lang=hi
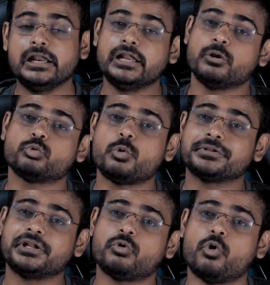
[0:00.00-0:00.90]
लेकिन उसको
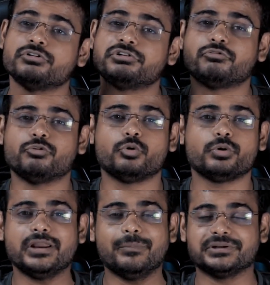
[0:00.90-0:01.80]
पता नहीं कौन से फ़ोनों
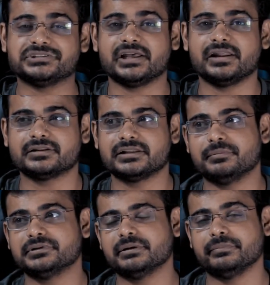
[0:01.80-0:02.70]
के लिए बचा के रखते
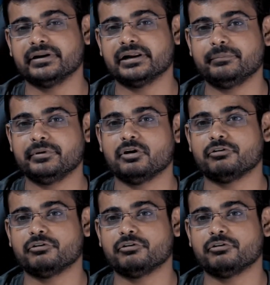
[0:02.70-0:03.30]
हैं मतलब रियलमी